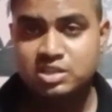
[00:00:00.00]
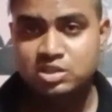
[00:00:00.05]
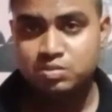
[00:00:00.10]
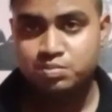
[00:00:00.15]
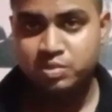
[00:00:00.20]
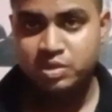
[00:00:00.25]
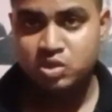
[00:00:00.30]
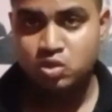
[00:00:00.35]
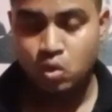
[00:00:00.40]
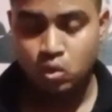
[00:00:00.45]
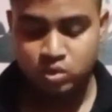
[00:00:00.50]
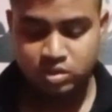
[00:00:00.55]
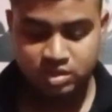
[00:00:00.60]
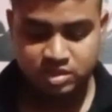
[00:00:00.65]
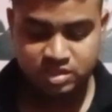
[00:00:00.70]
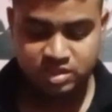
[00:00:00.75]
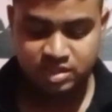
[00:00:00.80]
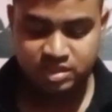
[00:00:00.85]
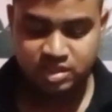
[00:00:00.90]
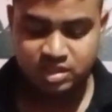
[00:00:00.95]
स्पीड
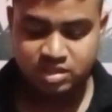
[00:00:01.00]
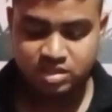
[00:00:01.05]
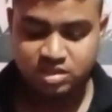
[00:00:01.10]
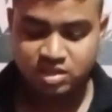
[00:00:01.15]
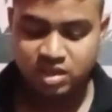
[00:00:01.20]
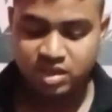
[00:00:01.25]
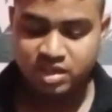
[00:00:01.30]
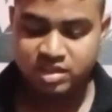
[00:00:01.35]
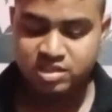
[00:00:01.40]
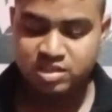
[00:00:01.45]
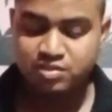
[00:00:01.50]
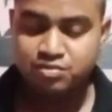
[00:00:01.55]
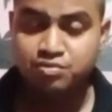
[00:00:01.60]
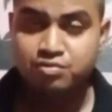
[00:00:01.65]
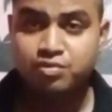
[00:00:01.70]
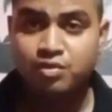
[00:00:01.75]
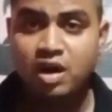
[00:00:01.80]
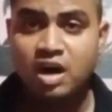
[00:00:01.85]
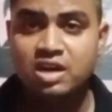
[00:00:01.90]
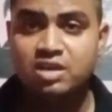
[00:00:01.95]
होनी चाहिए थर्टी
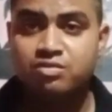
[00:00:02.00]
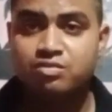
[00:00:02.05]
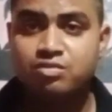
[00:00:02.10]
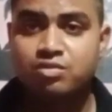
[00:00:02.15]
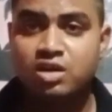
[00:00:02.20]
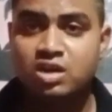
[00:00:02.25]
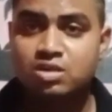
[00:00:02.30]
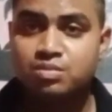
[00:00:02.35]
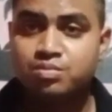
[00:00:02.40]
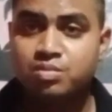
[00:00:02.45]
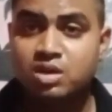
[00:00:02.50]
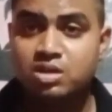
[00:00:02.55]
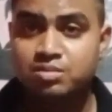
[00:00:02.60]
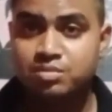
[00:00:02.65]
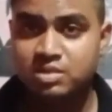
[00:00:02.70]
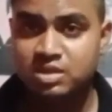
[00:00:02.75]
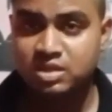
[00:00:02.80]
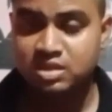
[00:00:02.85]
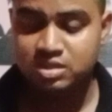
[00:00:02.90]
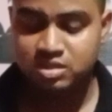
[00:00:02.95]
फाइव वर्ड पर
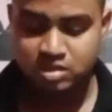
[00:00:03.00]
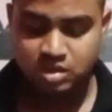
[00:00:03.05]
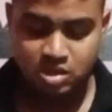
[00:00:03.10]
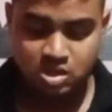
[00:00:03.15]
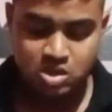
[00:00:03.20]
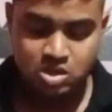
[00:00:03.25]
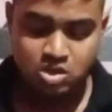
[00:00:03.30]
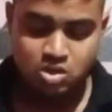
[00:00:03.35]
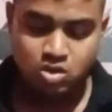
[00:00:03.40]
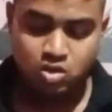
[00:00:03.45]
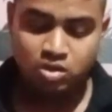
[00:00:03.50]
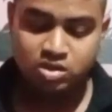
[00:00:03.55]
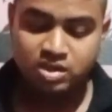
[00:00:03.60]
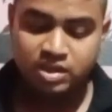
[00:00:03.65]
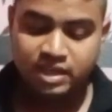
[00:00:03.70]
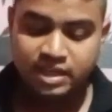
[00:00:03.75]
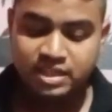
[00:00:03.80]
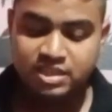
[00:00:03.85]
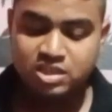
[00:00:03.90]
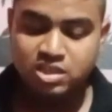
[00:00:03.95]
मिनट और
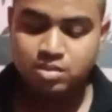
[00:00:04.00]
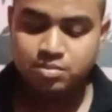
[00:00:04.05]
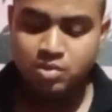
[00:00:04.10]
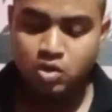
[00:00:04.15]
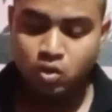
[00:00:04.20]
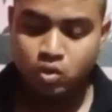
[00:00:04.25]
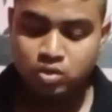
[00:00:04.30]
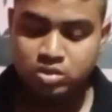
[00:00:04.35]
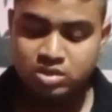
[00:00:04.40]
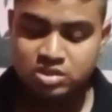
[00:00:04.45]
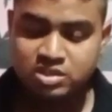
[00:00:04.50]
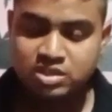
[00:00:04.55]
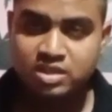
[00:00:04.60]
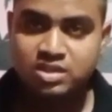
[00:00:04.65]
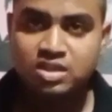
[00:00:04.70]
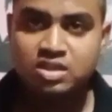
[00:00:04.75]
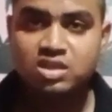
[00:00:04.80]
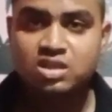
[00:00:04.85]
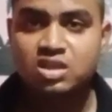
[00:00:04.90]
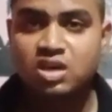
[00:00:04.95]
हिंदी में होनी
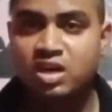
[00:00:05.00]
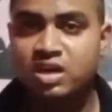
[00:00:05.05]
चाहिए